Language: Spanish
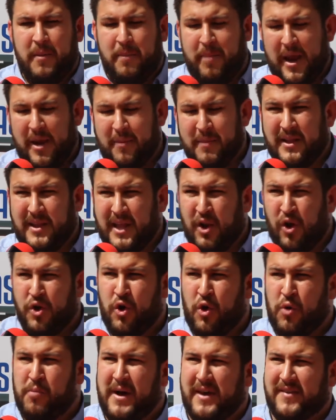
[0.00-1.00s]
de
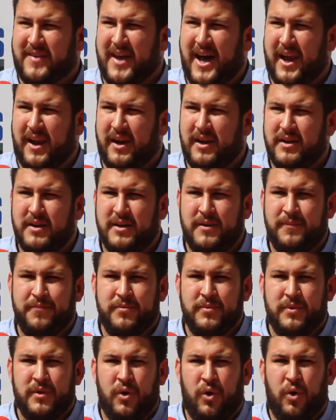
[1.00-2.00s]
permitir o no un
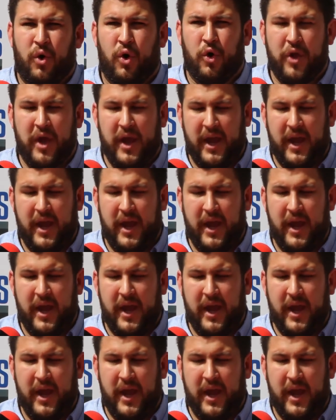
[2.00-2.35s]
bazar